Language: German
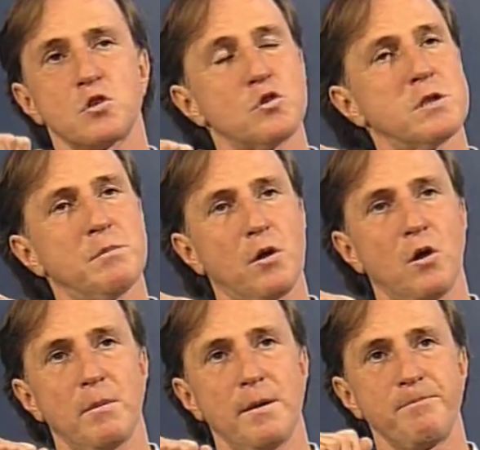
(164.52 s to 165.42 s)
den Schlüssel
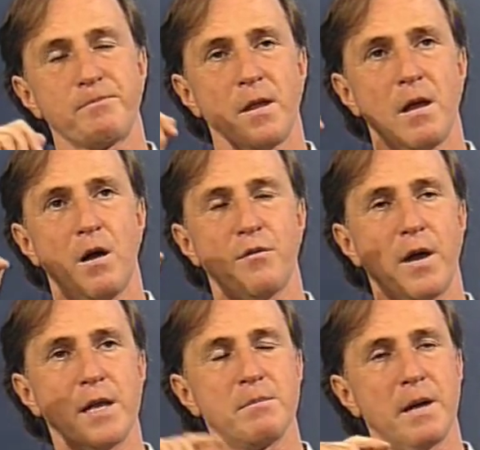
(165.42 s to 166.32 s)
bekommen auf
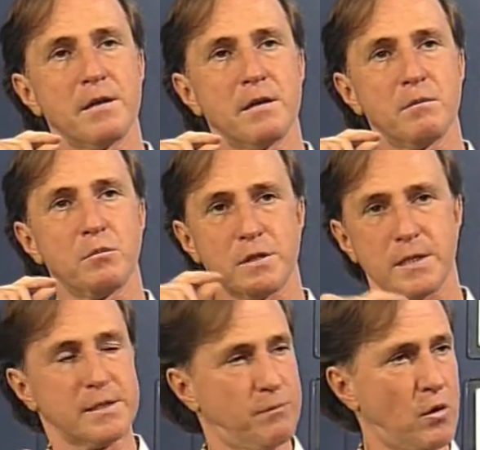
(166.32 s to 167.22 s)
einem meiner
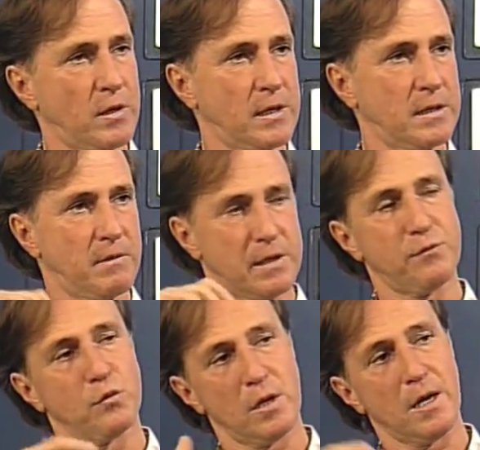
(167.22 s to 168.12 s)
Prozesswochenende, weil
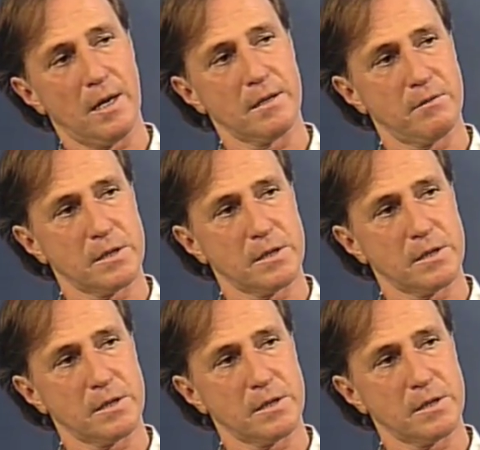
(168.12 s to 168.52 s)
ich führe gerade,